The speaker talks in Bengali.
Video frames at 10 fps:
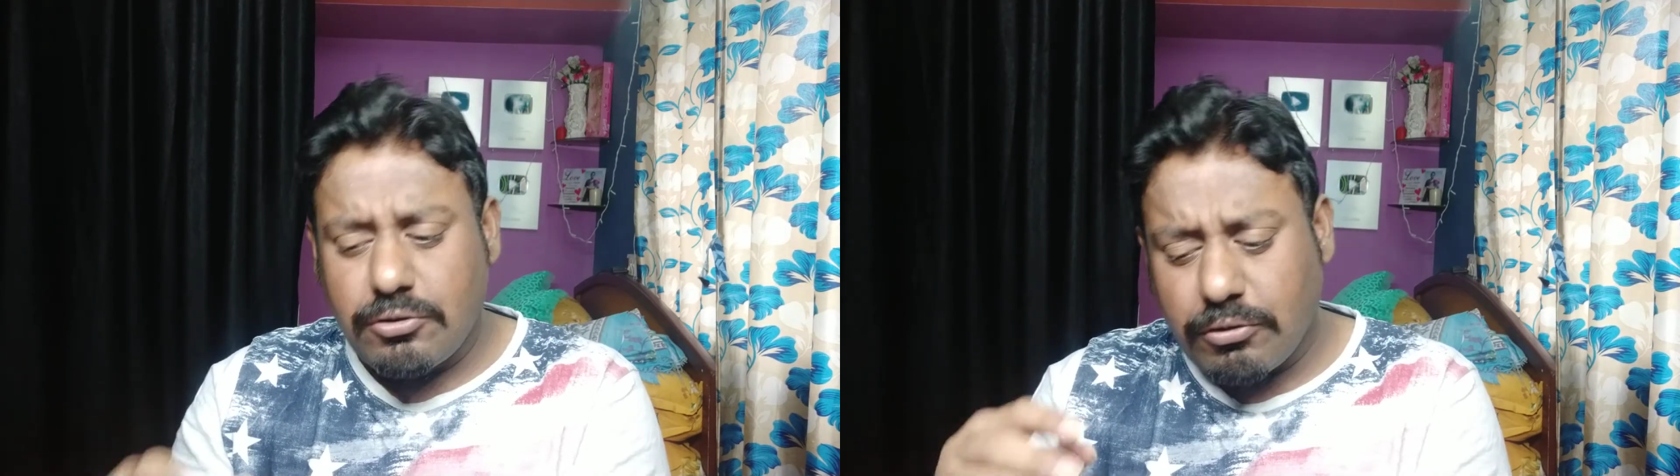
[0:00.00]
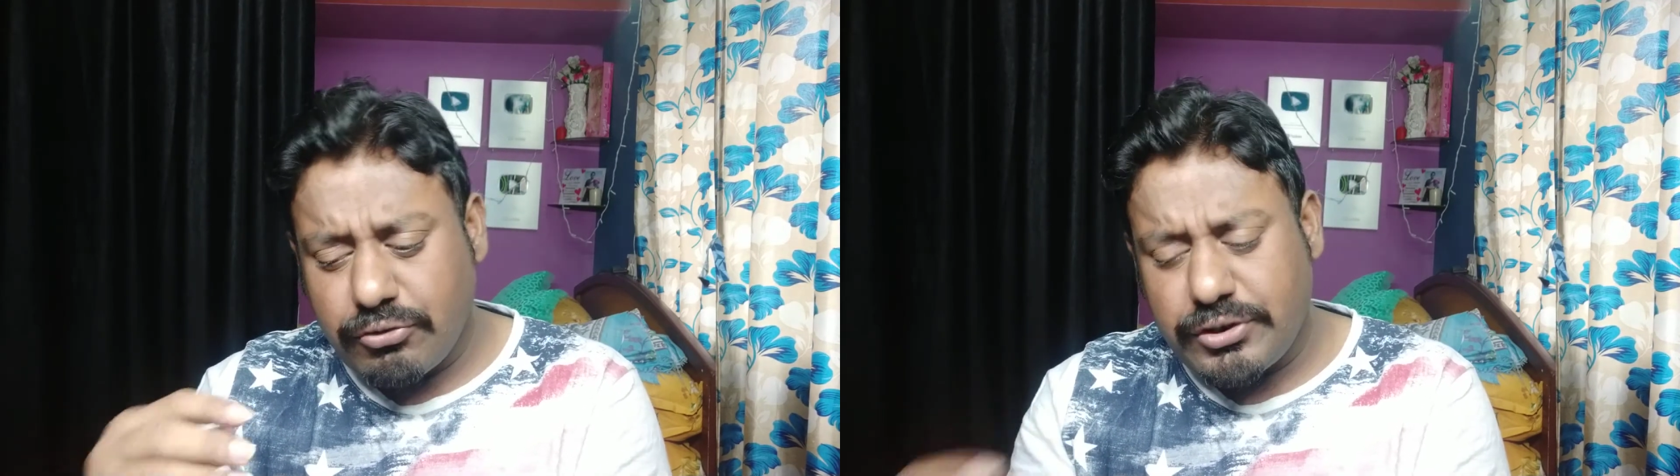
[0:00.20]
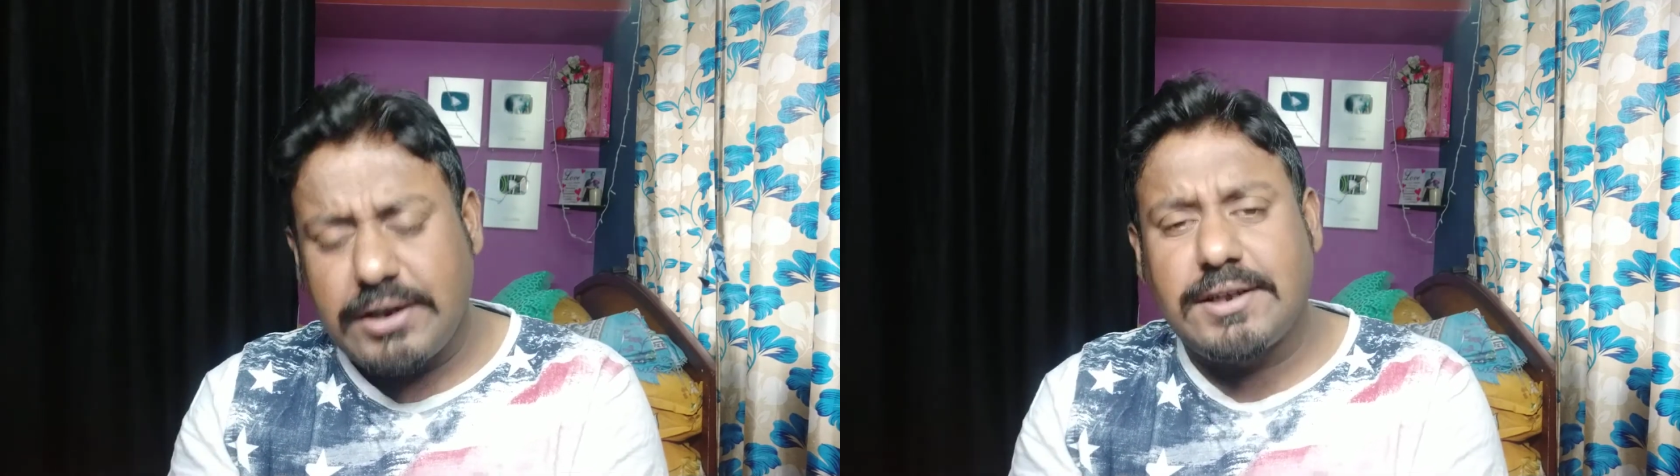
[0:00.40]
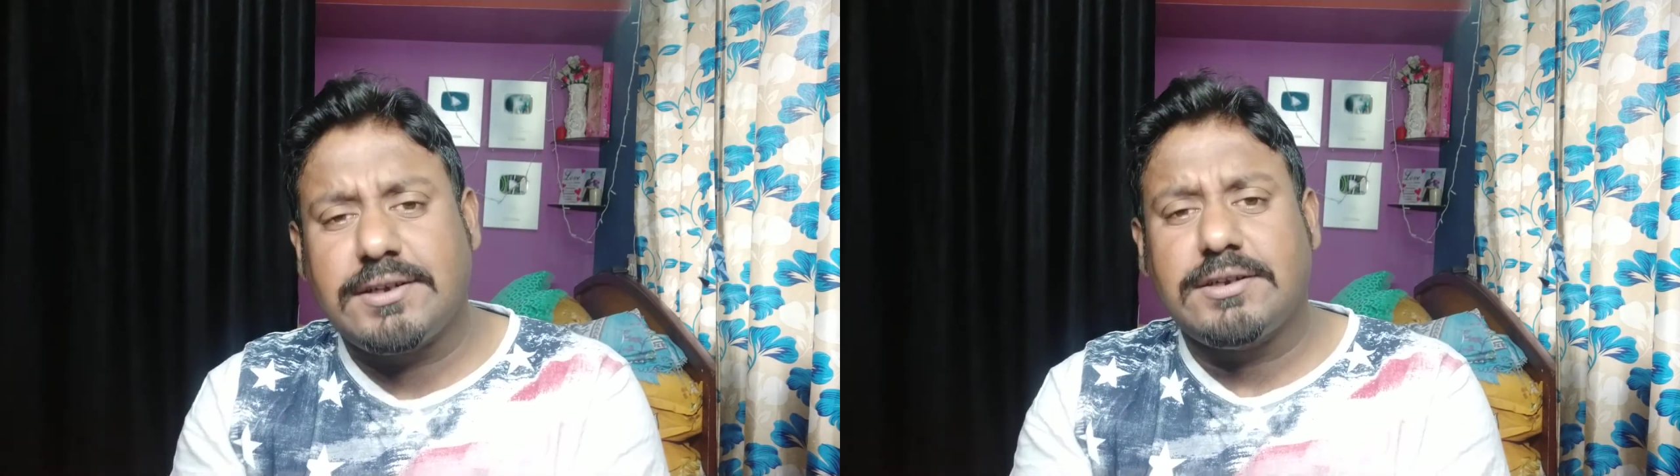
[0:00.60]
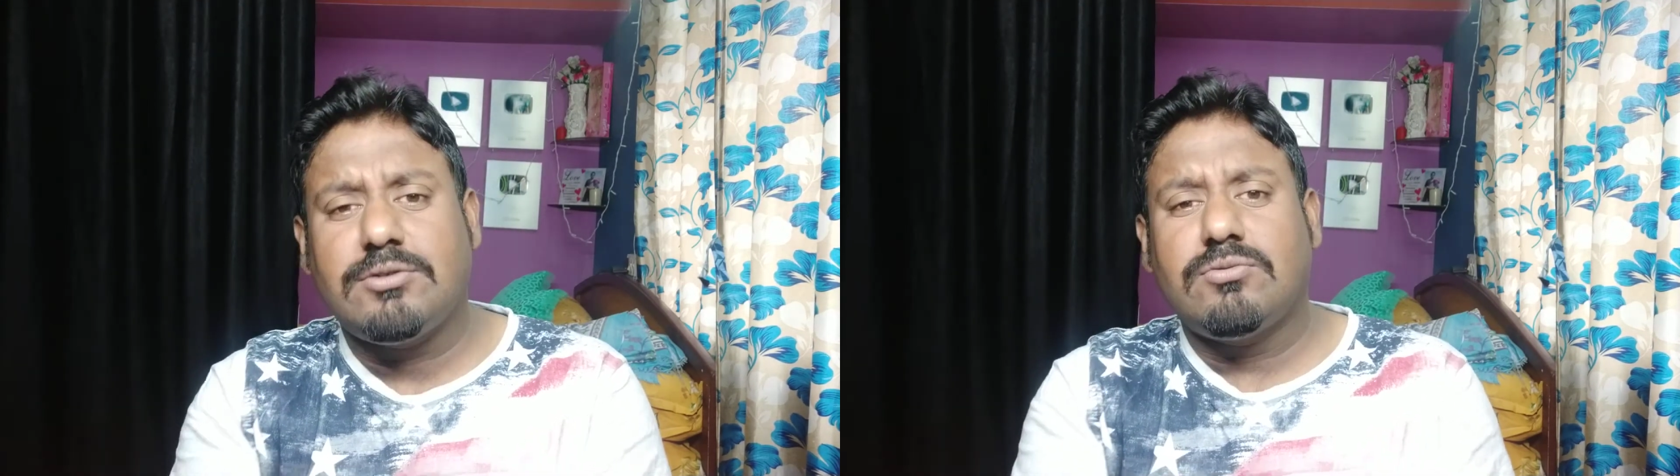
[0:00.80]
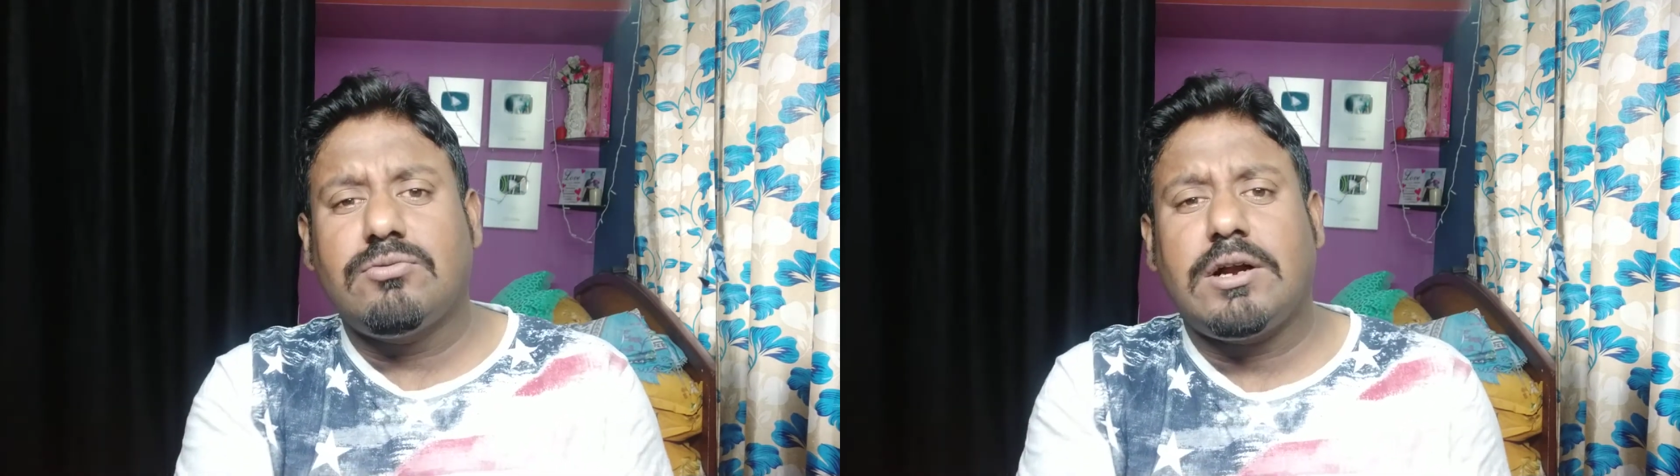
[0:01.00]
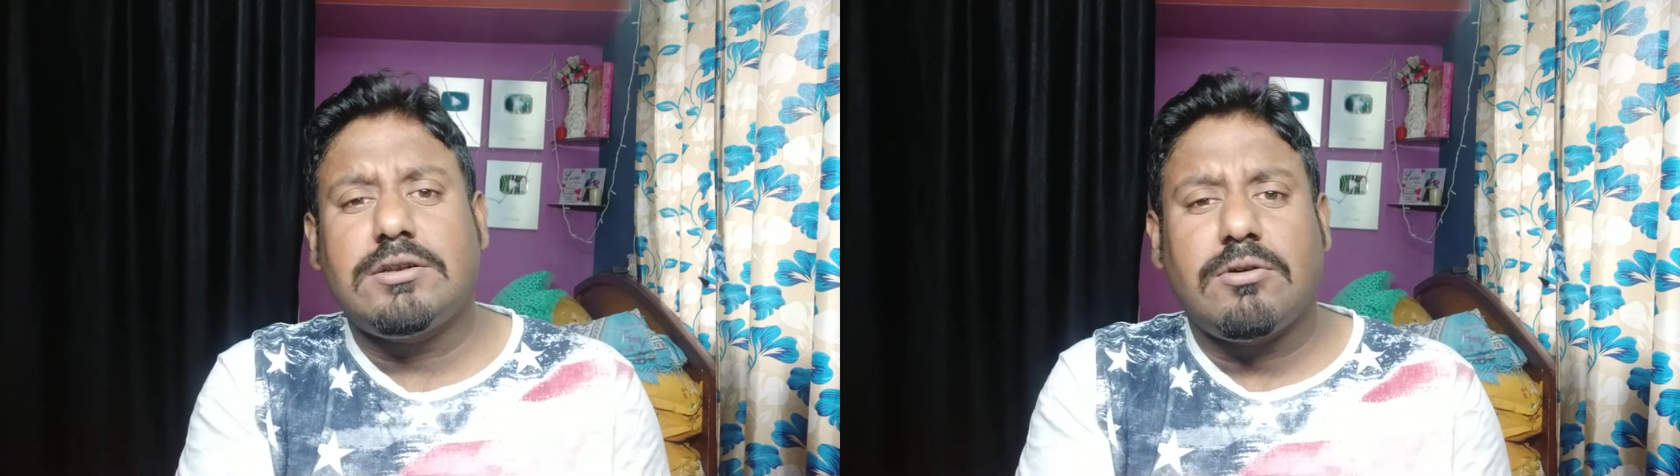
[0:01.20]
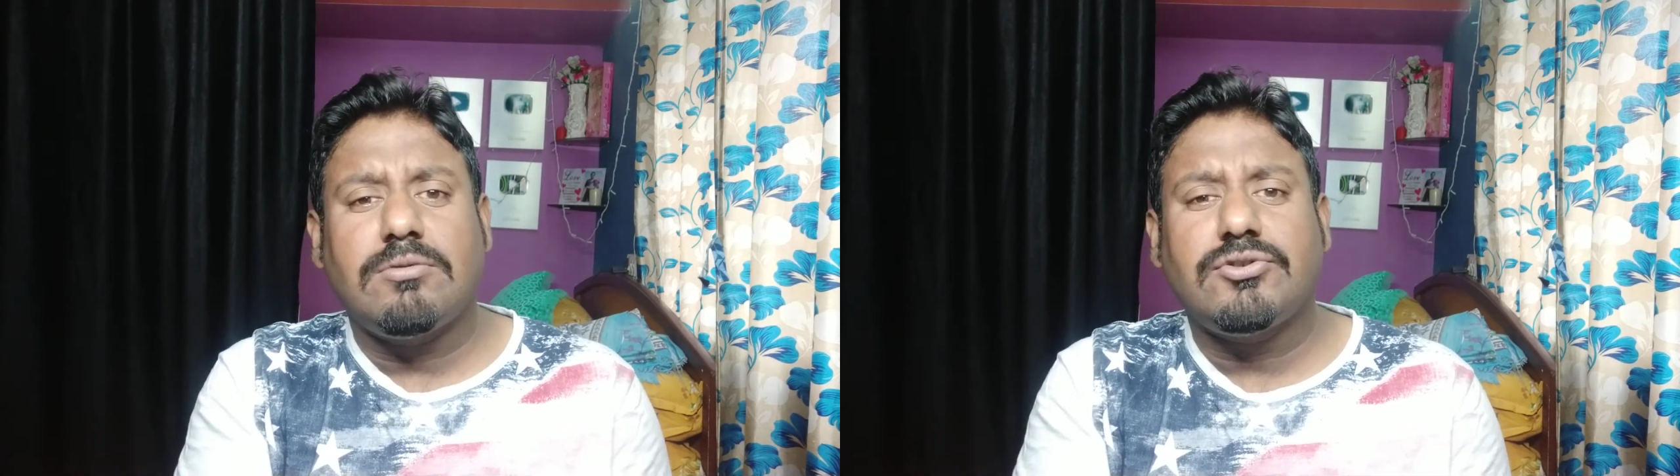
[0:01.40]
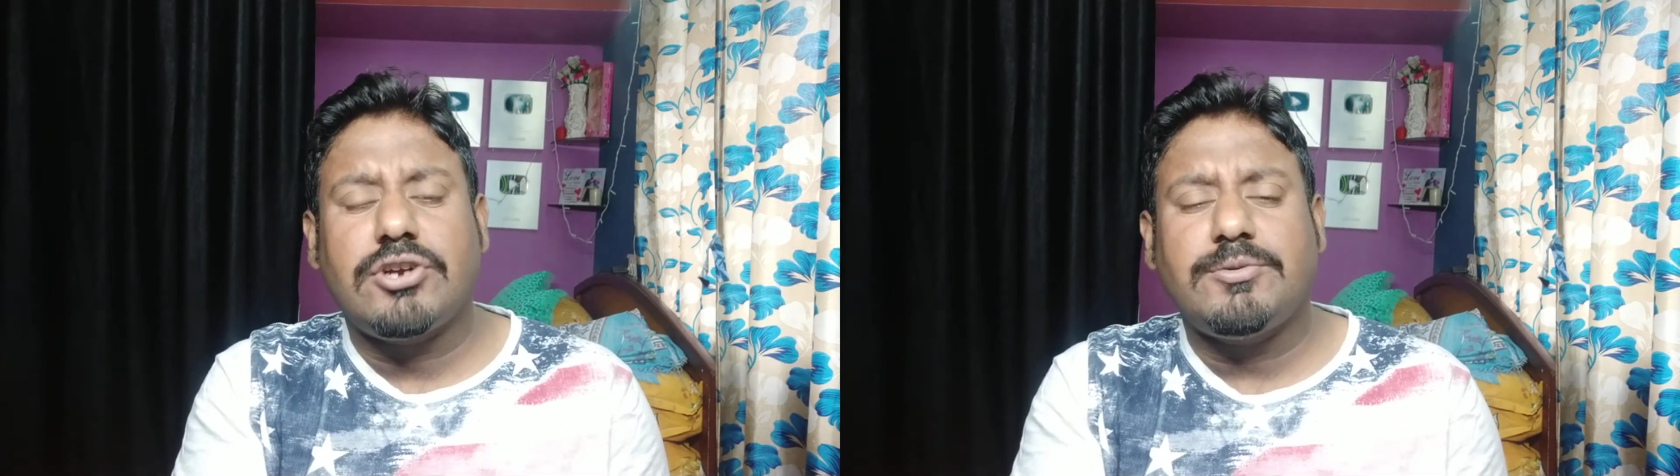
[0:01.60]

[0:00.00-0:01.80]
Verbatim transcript: তখন সেই দেশেরই অন্য একটা অংশে